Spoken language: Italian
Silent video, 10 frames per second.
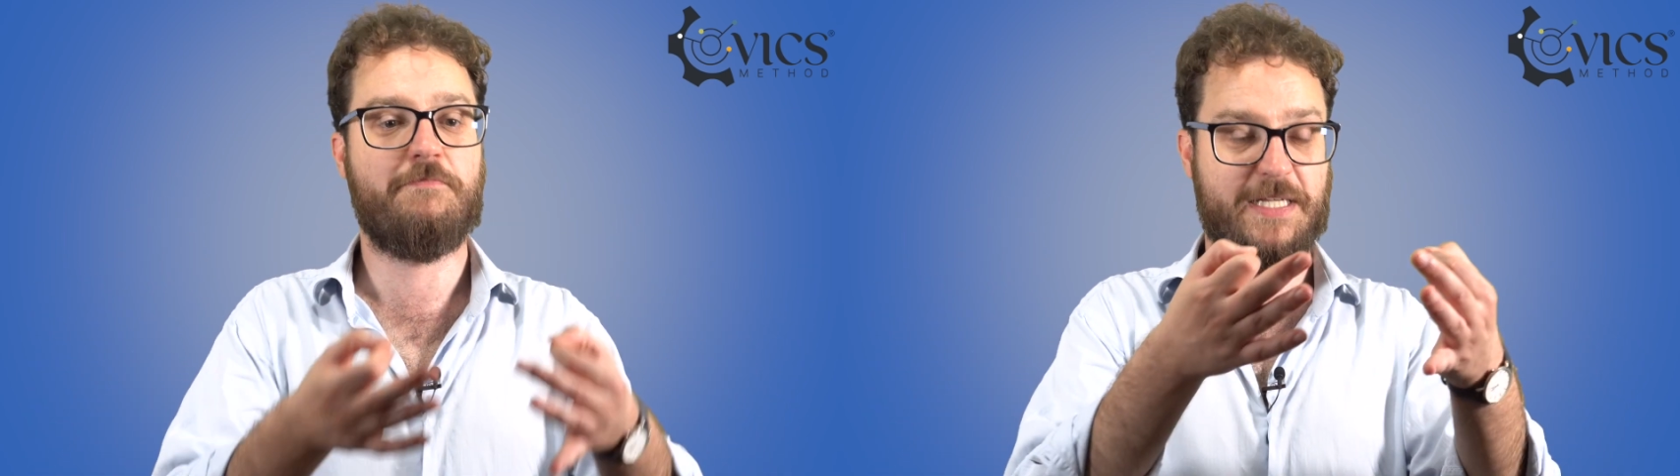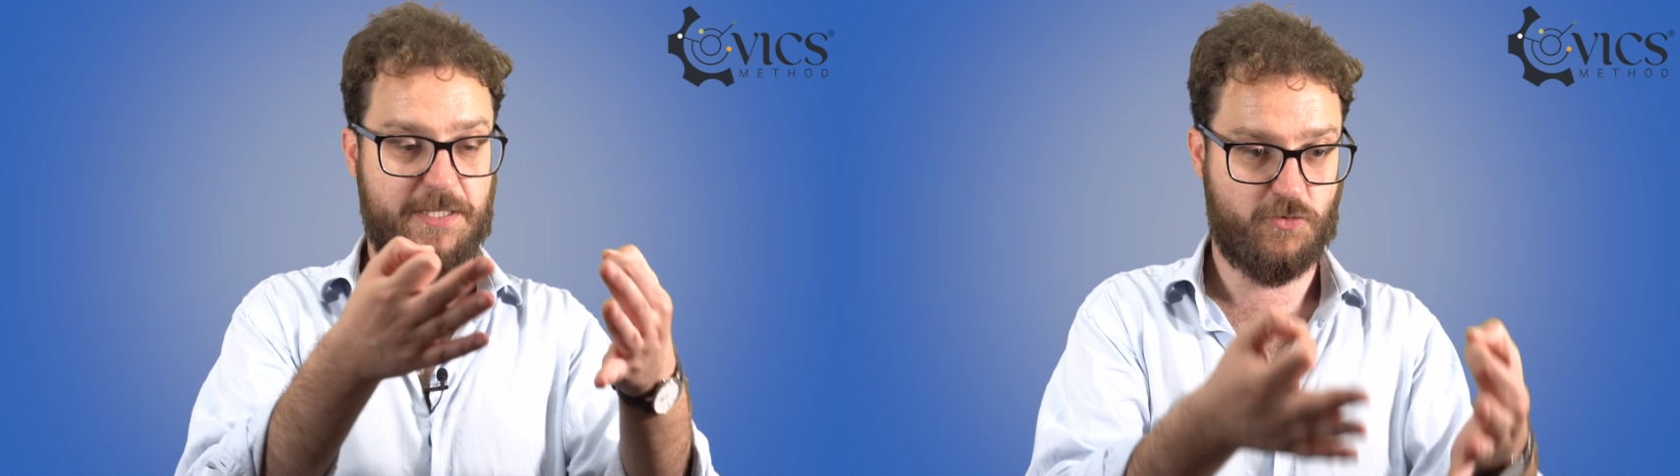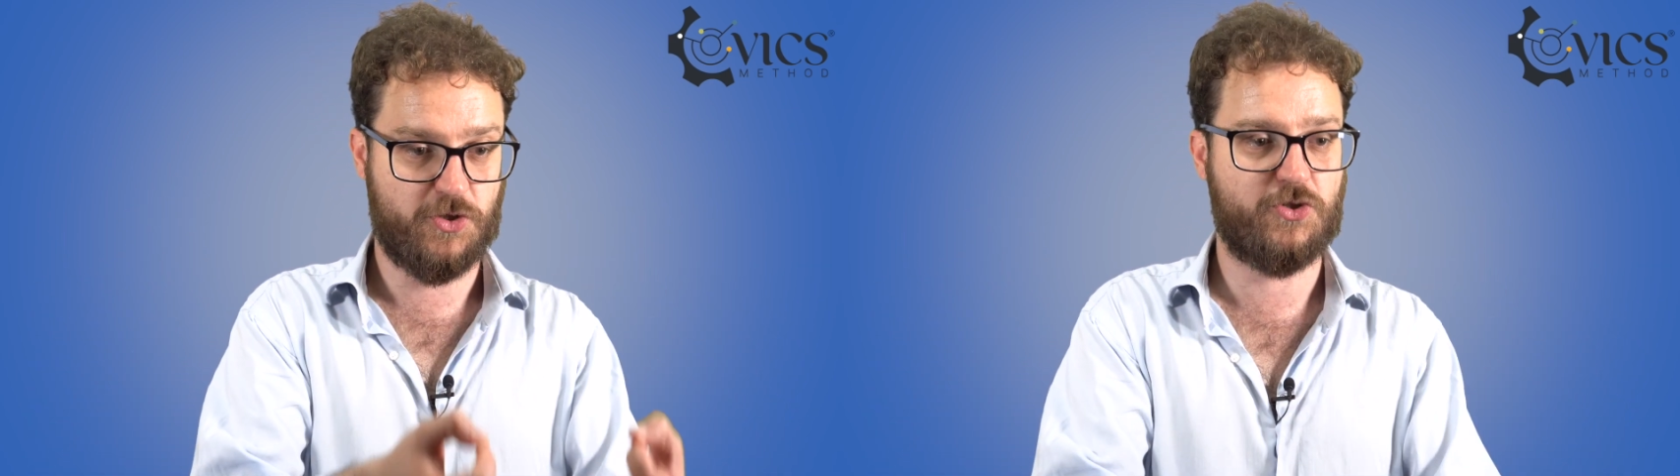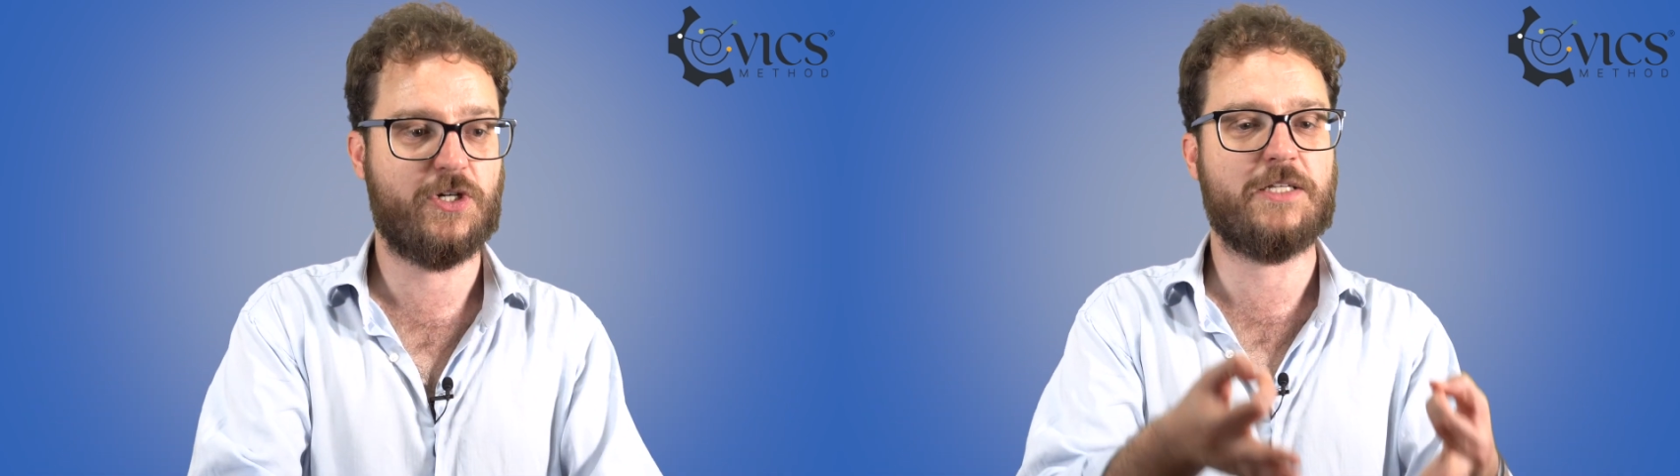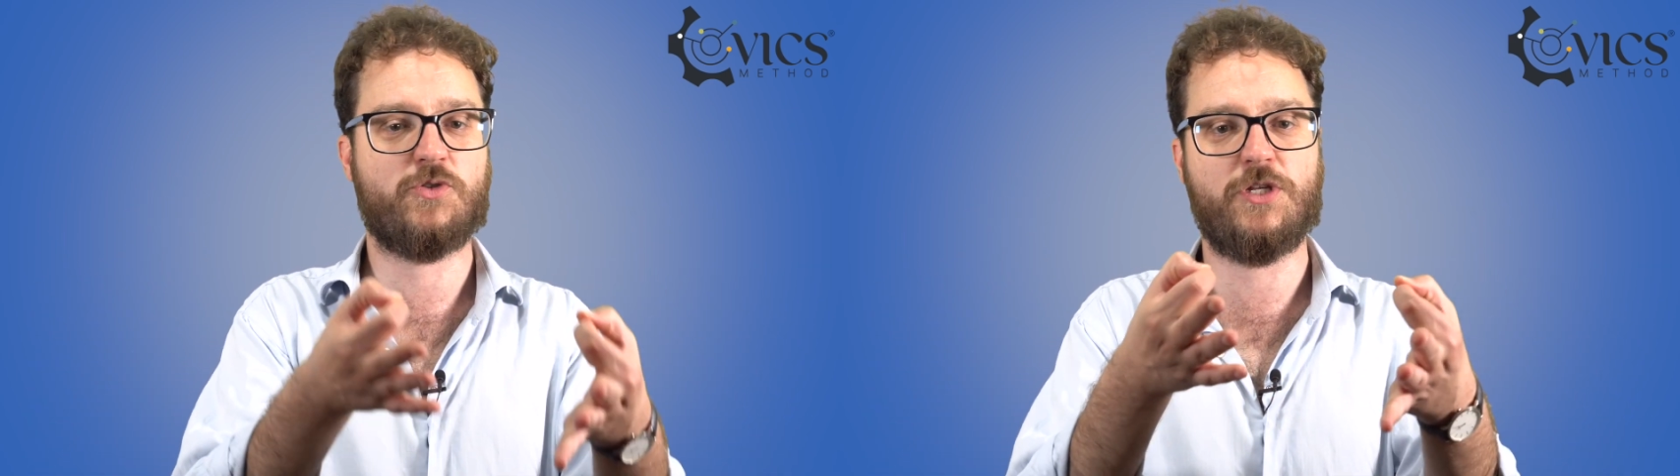ma in questo
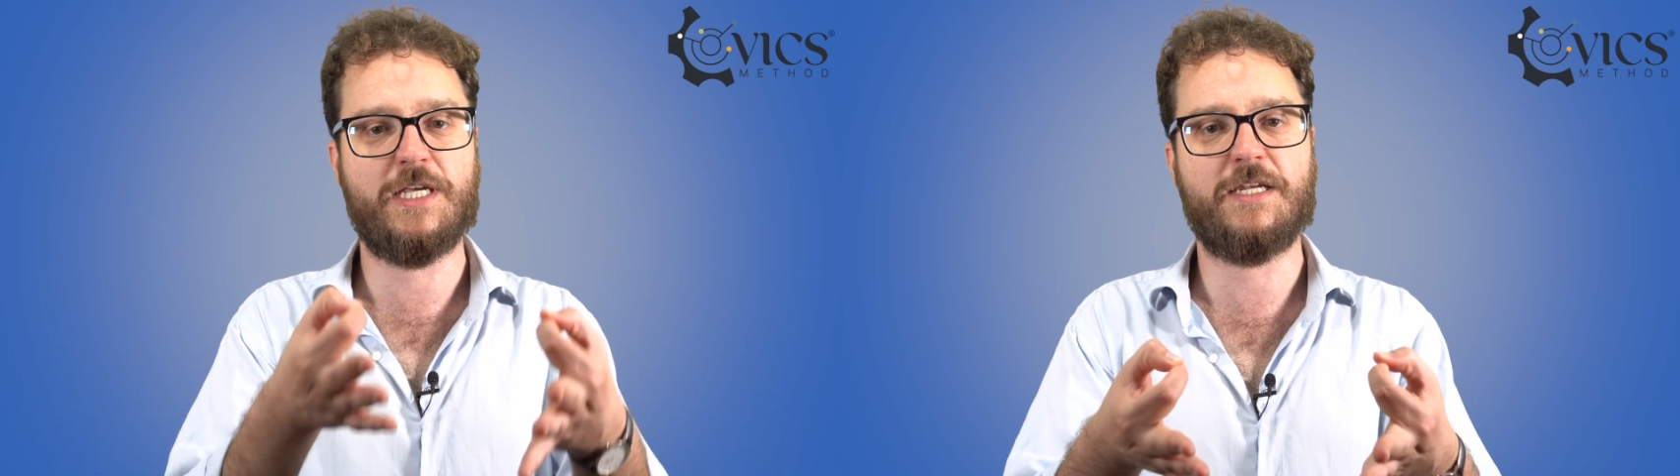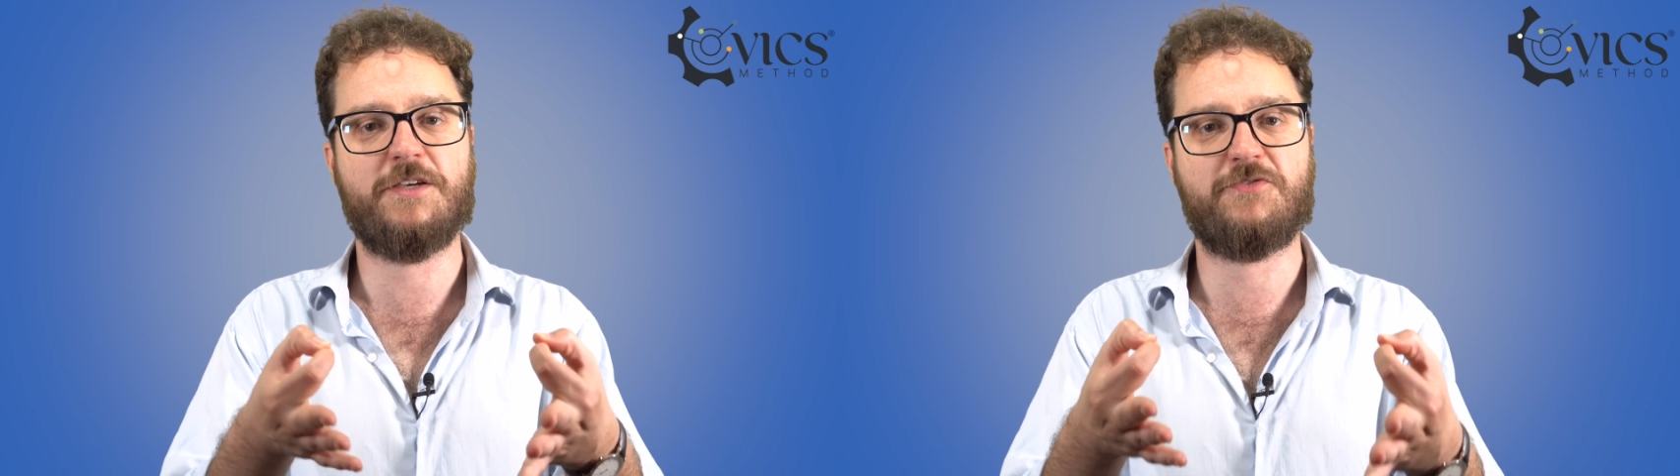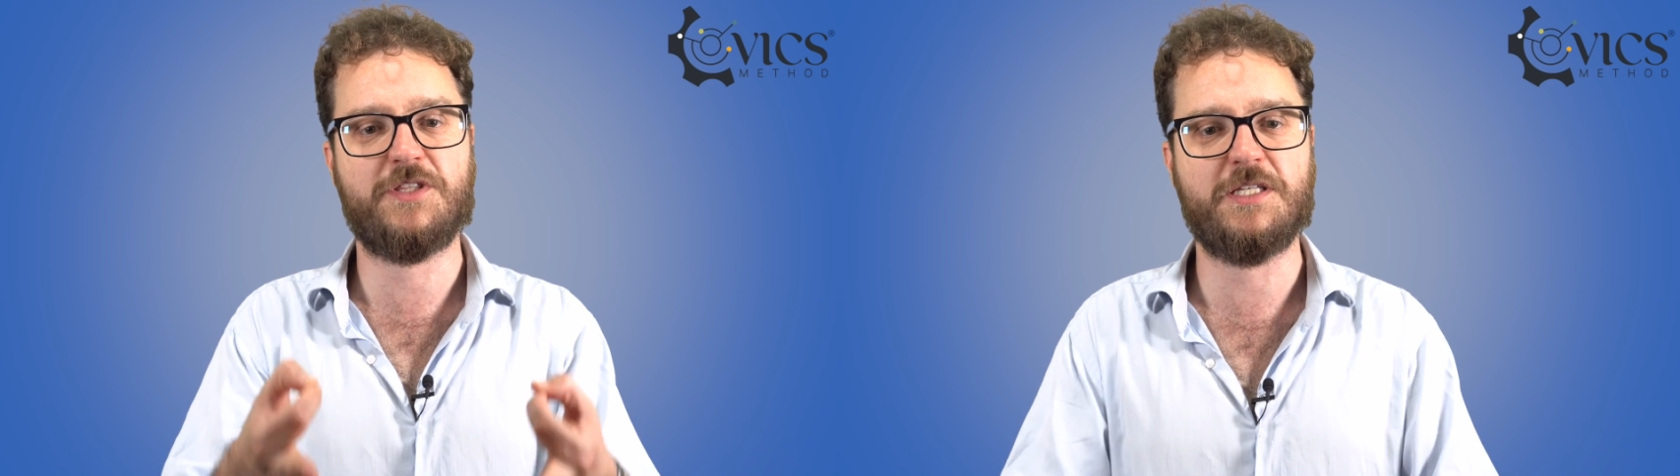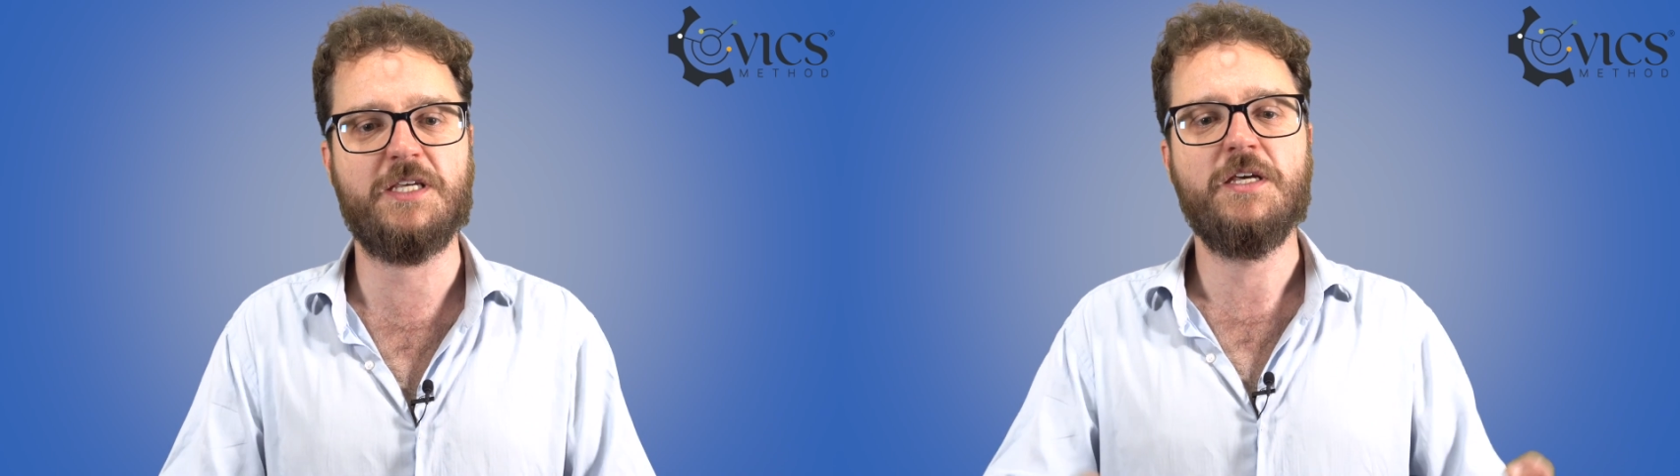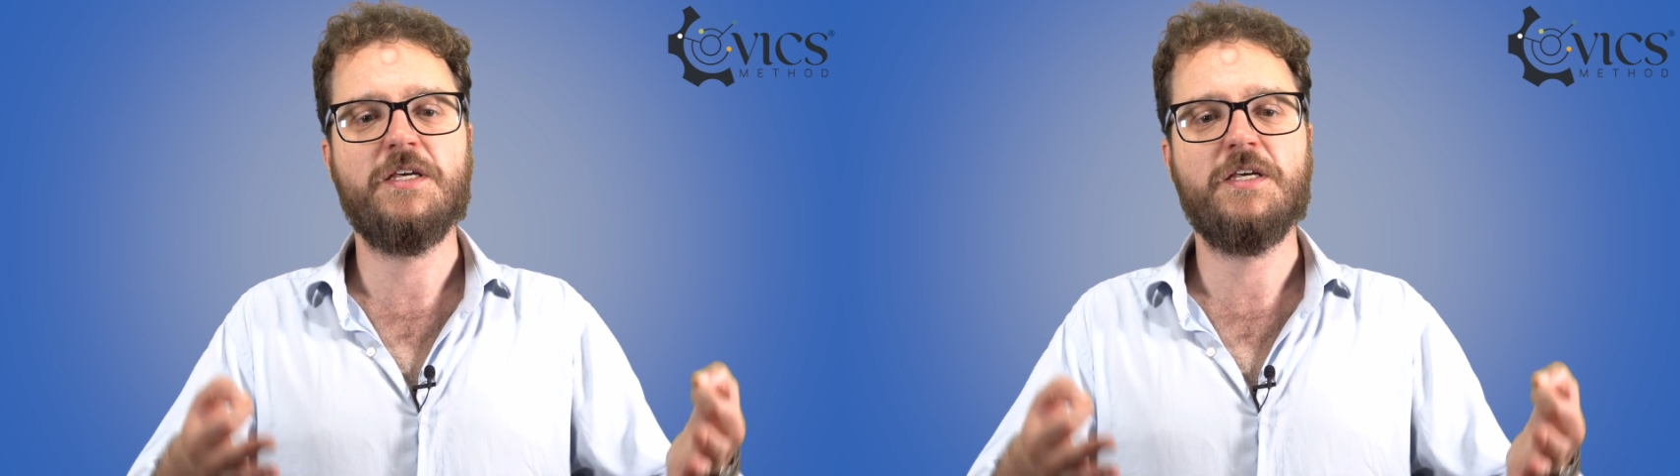caso gli NFT,